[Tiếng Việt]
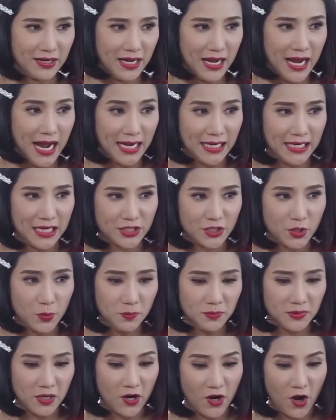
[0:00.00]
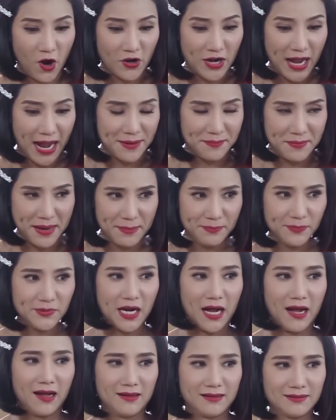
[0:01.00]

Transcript: Đó, anh là trúng rồi, hồi nãy mém trật